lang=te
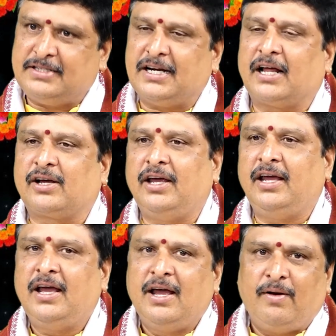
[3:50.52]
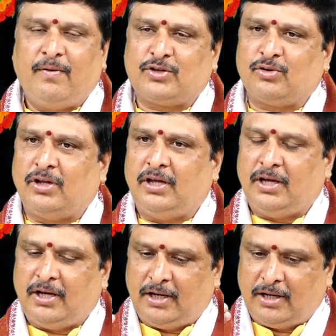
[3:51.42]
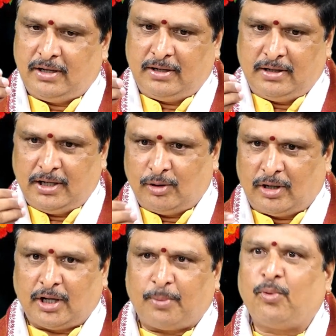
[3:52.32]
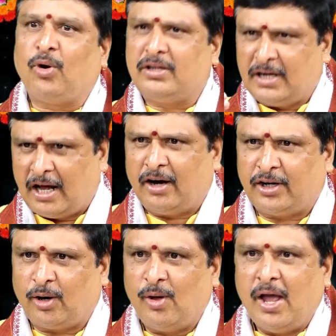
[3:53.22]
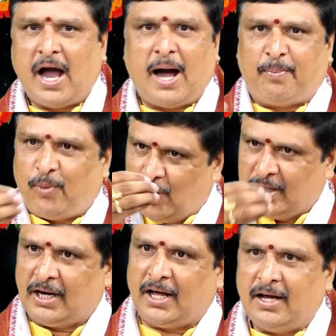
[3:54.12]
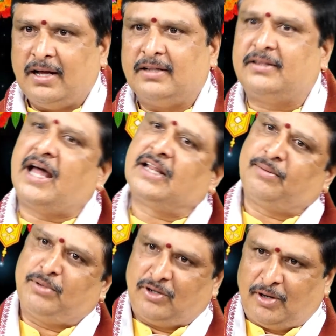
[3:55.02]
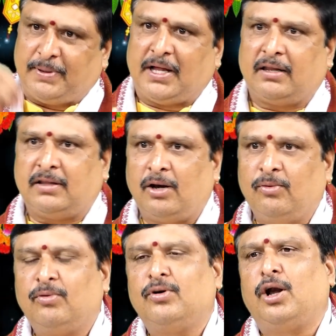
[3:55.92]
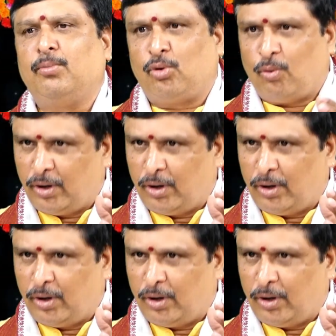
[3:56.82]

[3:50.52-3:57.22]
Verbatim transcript: జడకి వేసిన ఈ ఏదో అంటారు పూల జడ అంటారు ఆ పూల జడ దానికి సంబంధించిన పదార్థాలు నడుముకు